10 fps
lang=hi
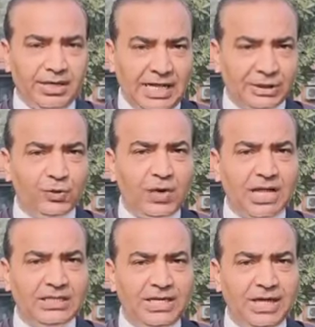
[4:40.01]
राजीव
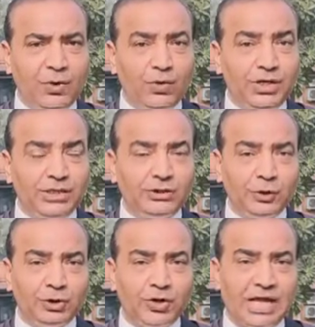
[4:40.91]
गांधी ने उन्नीस
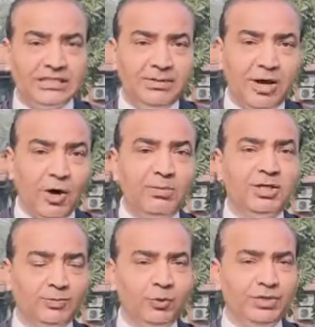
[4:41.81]
में और
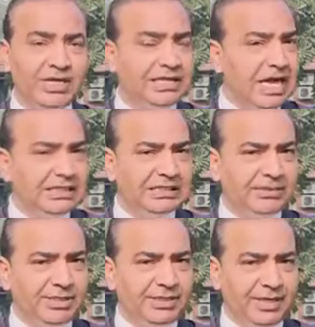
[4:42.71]
मजबूत किया ध्यान से
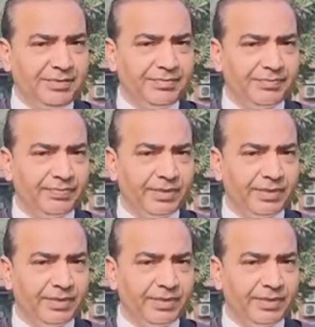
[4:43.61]
समझिए